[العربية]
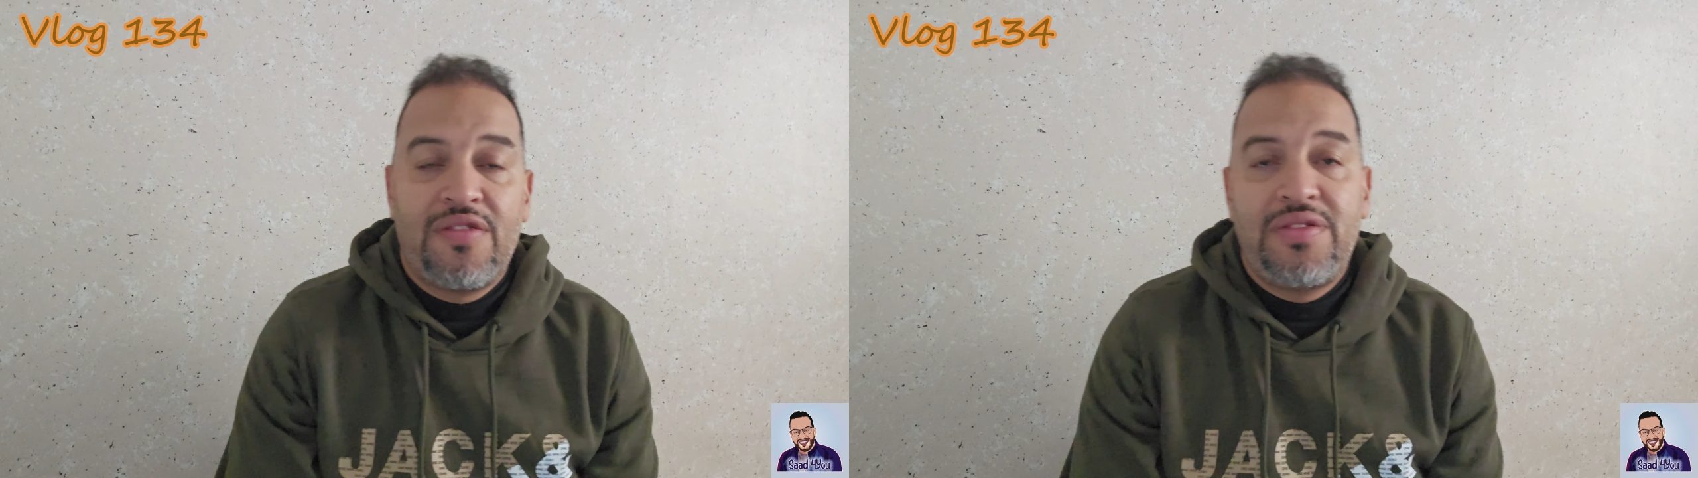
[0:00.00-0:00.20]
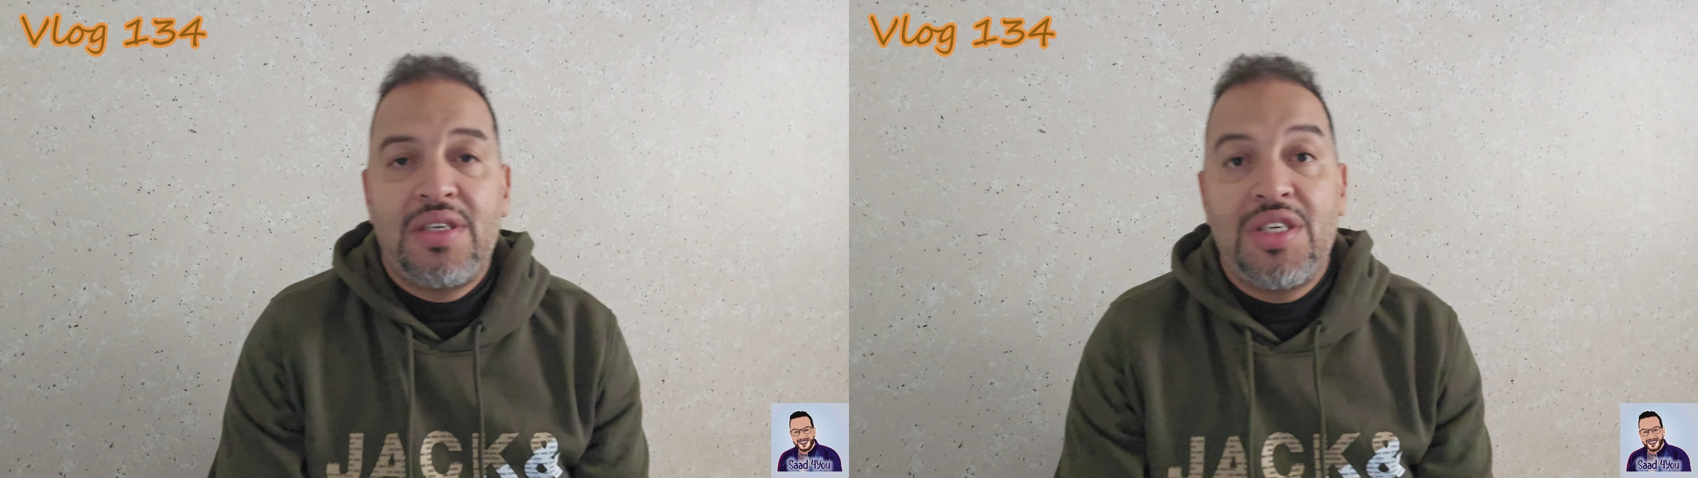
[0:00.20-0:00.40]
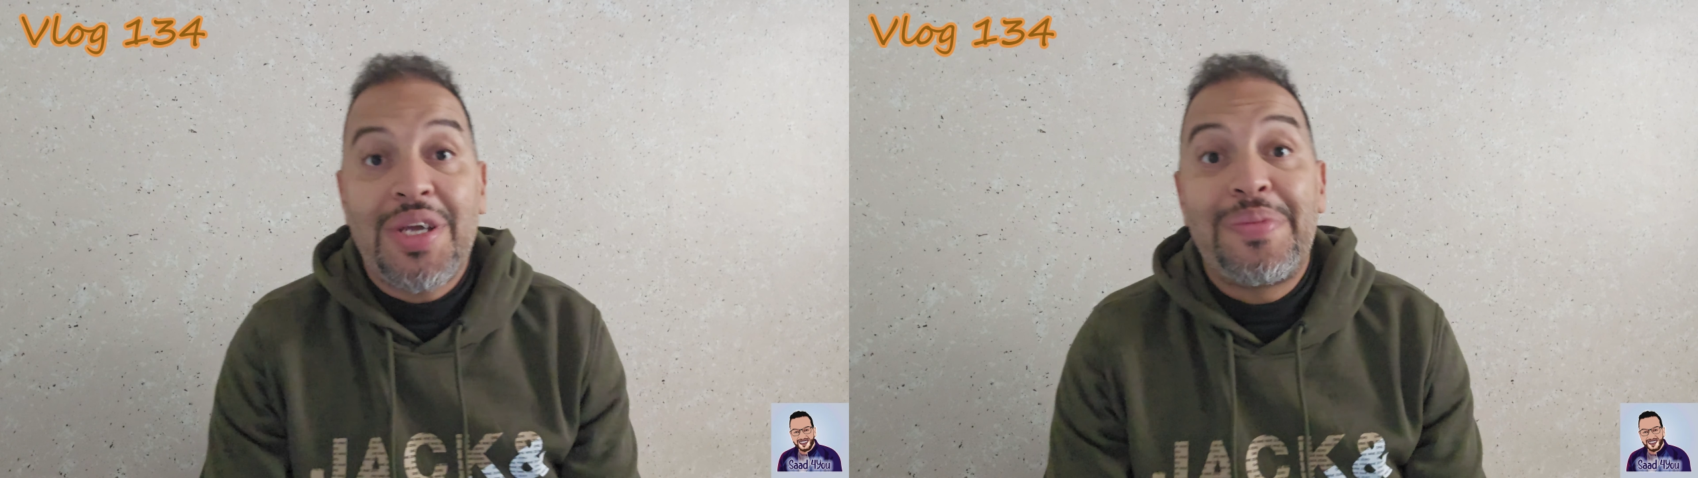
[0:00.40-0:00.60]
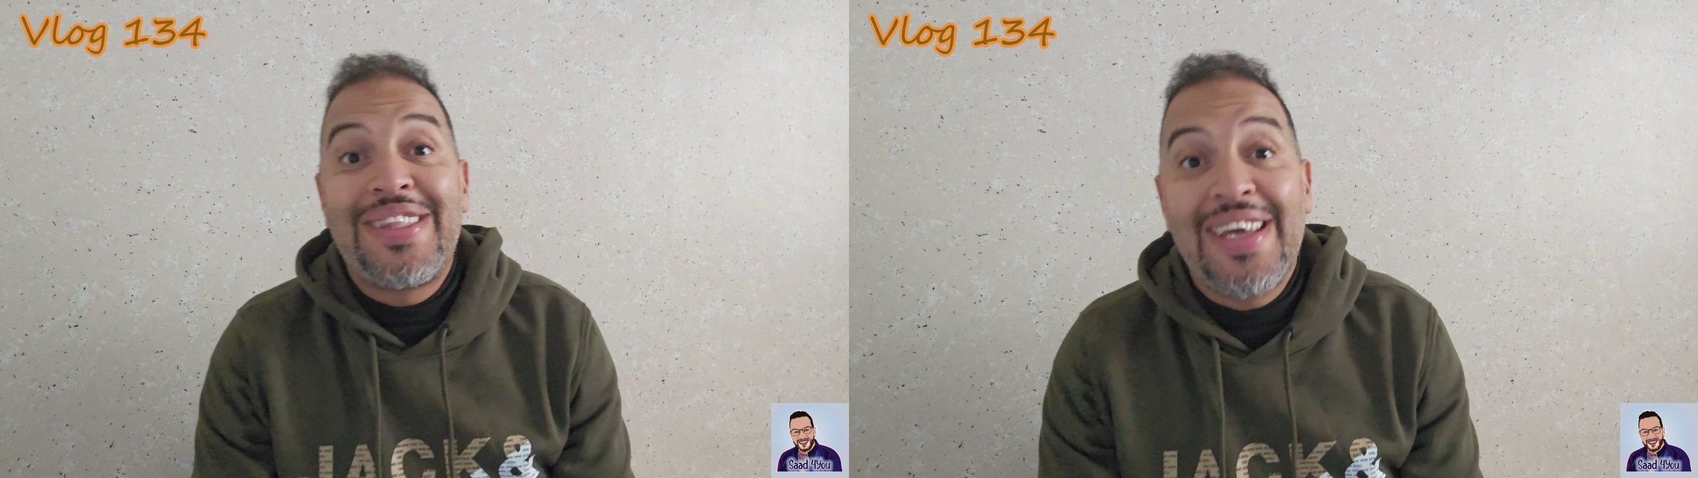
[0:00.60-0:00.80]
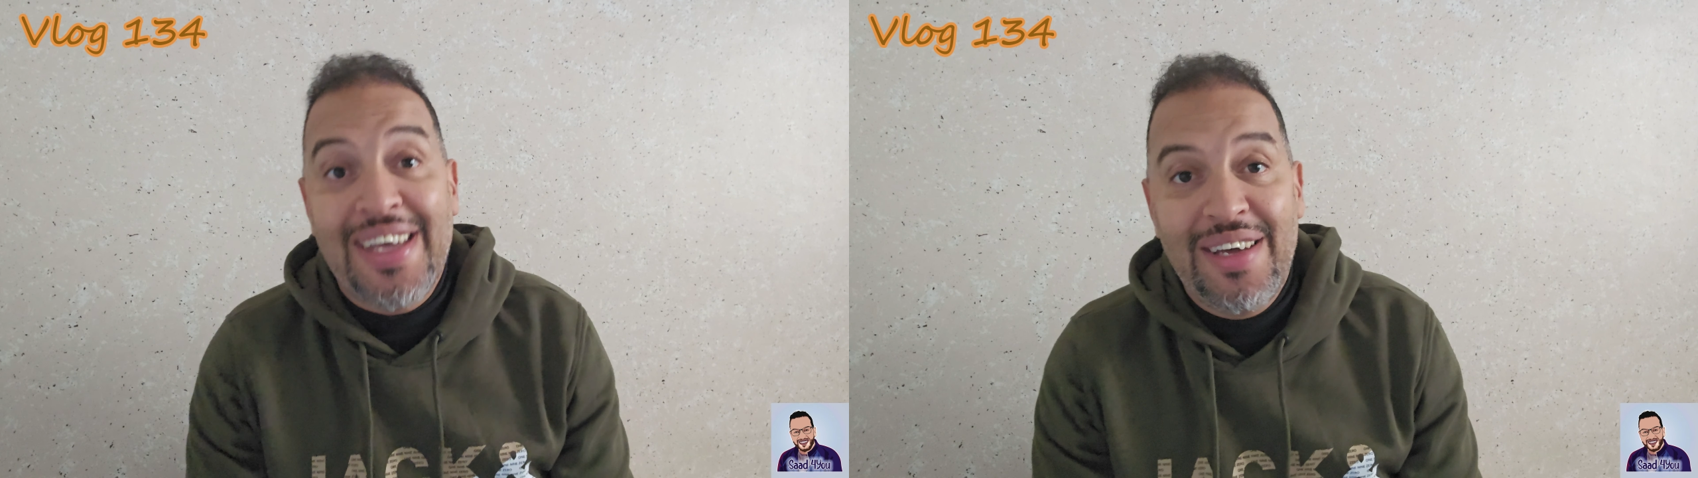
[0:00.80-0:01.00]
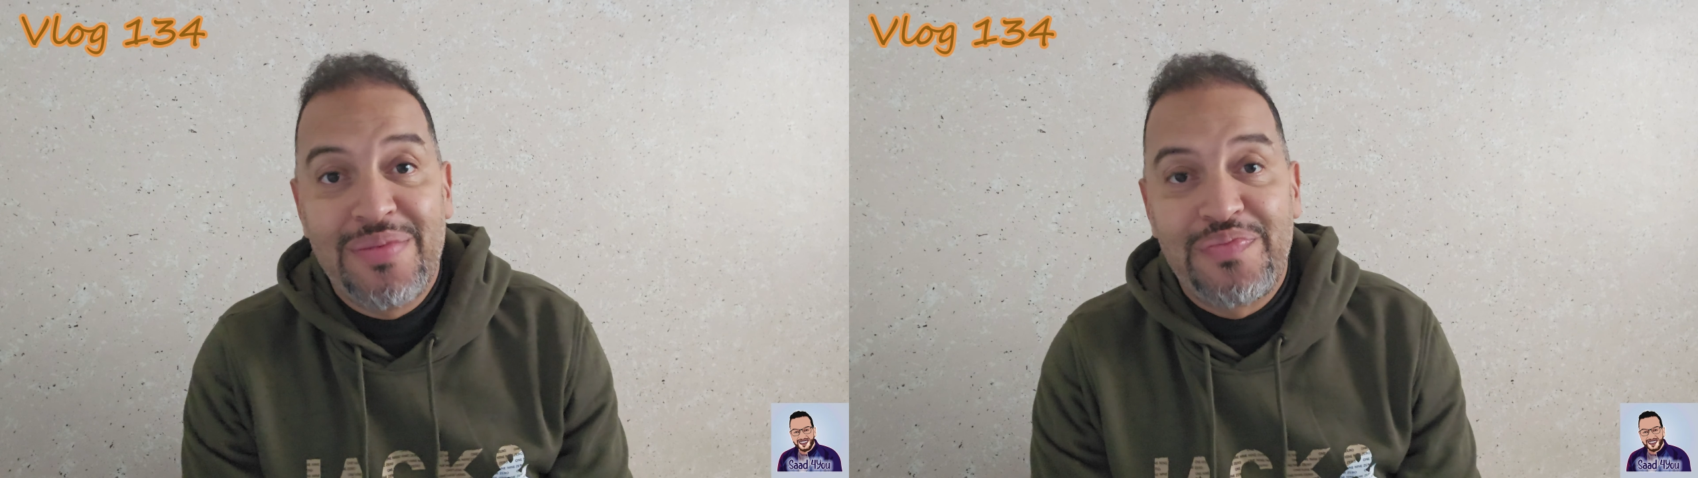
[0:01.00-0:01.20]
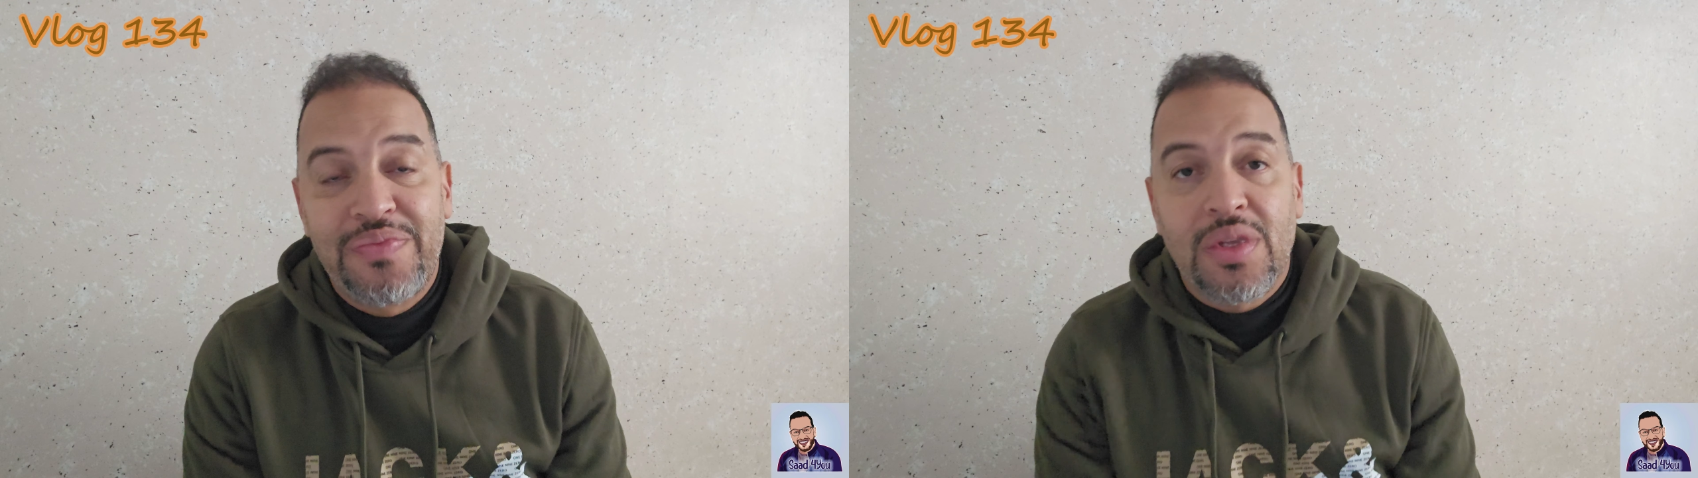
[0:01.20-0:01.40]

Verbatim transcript: في النتيجه بالذكاء